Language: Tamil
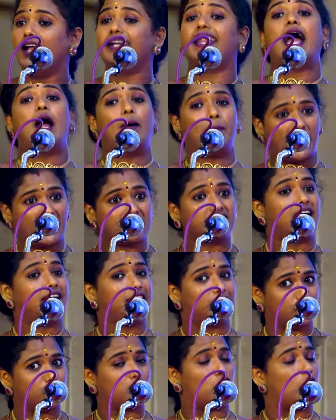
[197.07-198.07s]
நாங்கள் பாஸ்
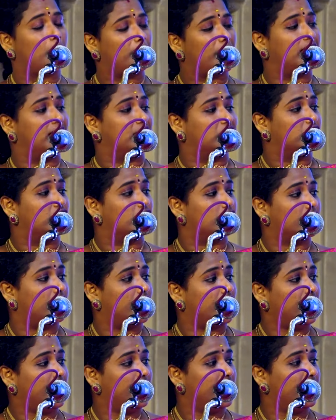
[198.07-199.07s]
ஆகிட்டோம்னு சொன்னோமா அவர்களே